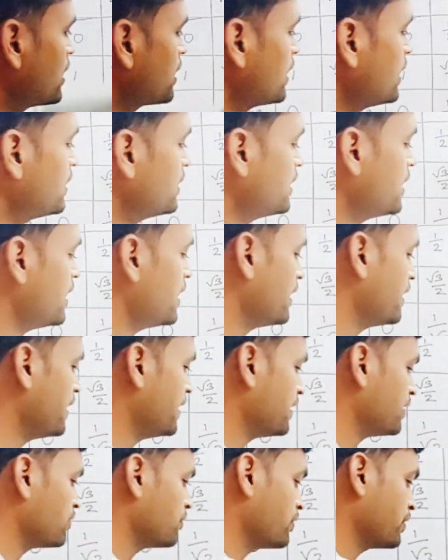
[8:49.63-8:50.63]
अगला दिया
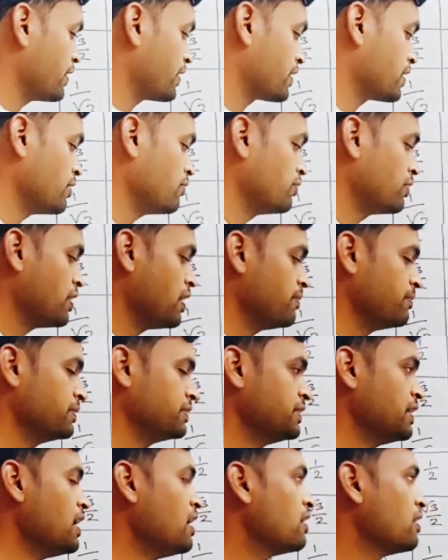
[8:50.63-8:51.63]
है एक और एक का उल्टा
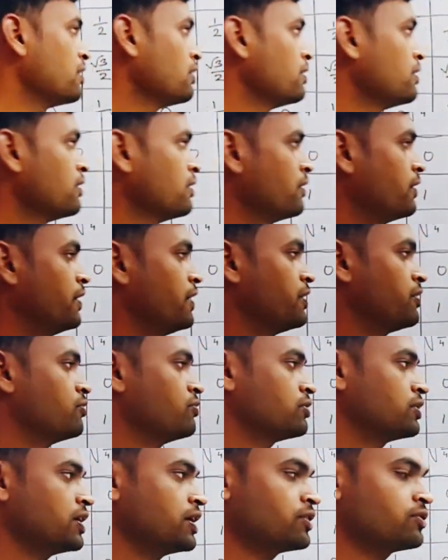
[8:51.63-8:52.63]
हमेशा एक
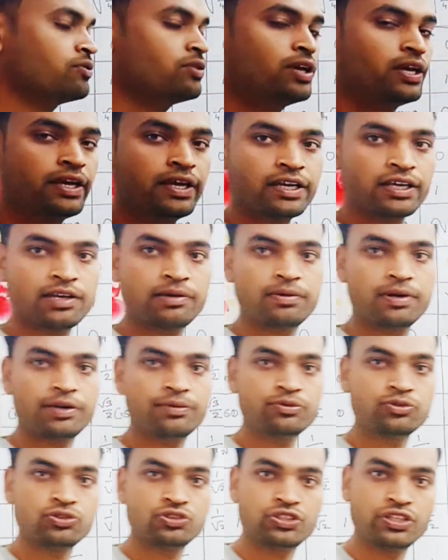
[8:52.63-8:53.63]
ही होता है क्योंकि एक के
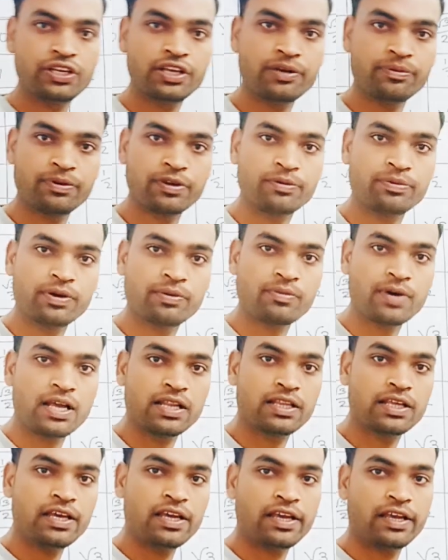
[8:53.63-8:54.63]
बटे में कुछ नहीं है फिर भी हम
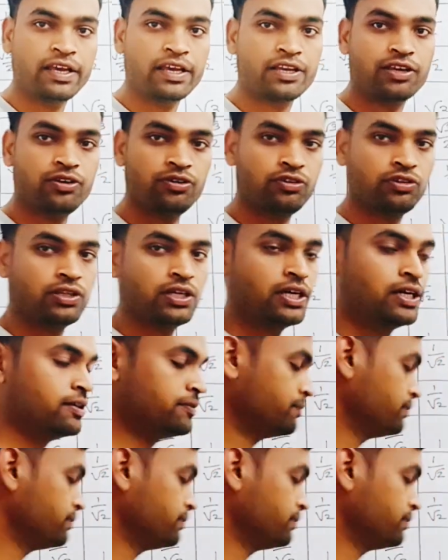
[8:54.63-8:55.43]
मानते हैं एक ही होता